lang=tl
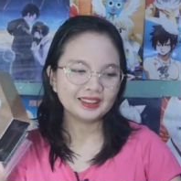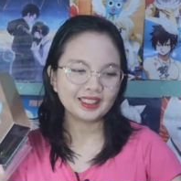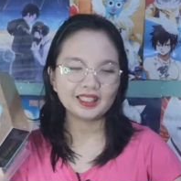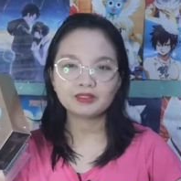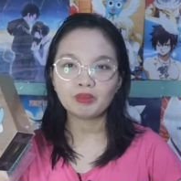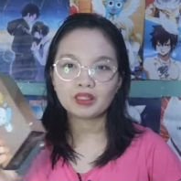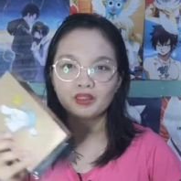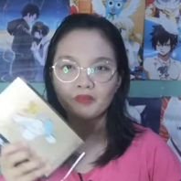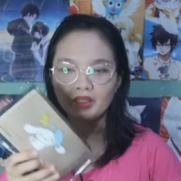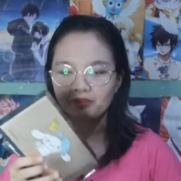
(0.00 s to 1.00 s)
so, expect
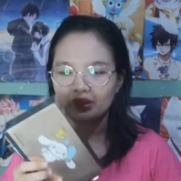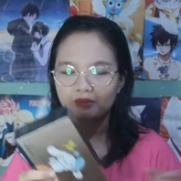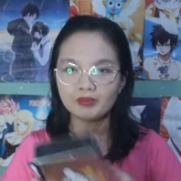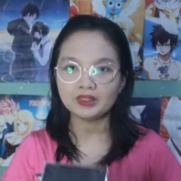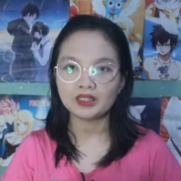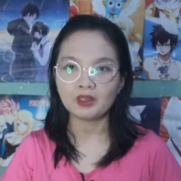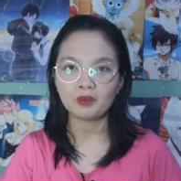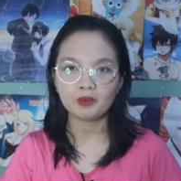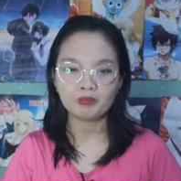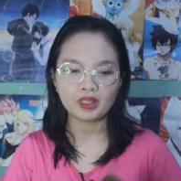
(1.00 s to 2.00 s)
ko may freebies
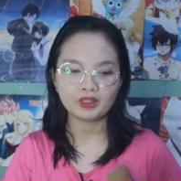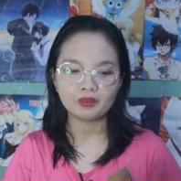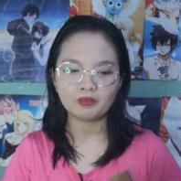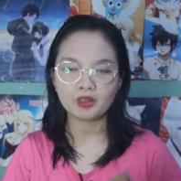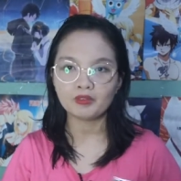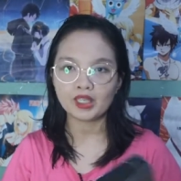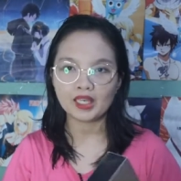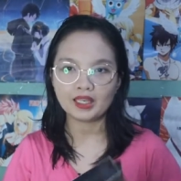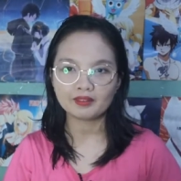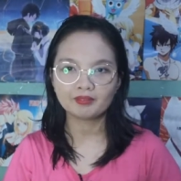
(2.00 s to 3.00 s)
ako, pero mukhang
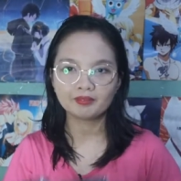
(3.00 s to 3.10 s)
wala.